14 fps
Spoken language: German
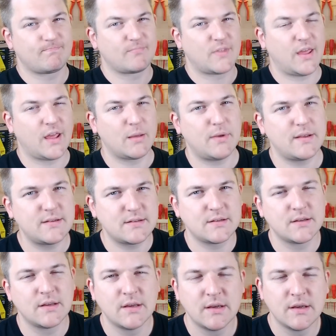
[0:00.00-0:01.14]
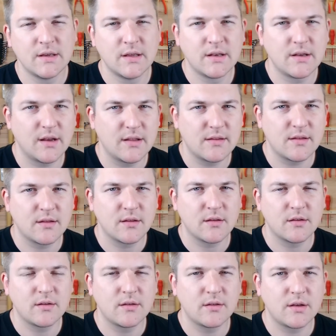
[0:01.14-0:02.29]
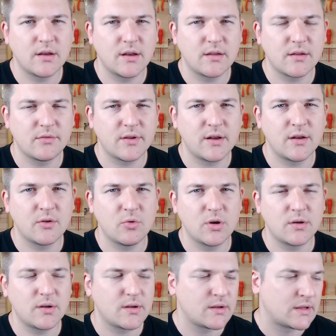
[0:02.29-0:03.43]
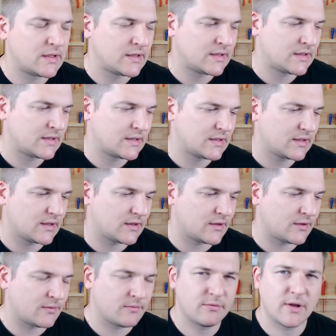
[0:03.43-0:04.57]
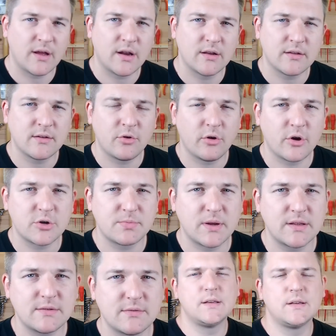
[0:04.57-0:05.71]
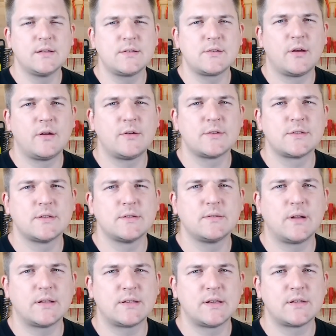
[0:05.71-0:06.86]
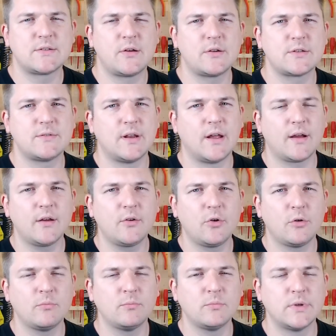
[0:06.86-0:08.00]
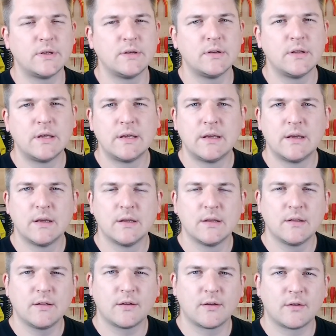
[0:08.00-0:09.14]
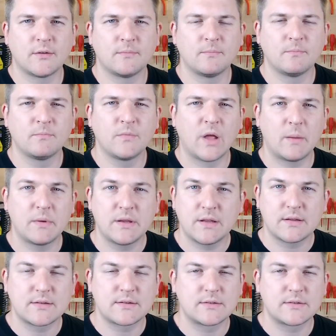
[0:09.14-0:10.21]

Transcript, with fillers: hingeblecht, die letzte, die letzte fehlende Kohle. Ähm, war alles ein teurer Spaß. Zu Hause, als ich hier zu Hause wieder angekommen bin, ähm, habe ich das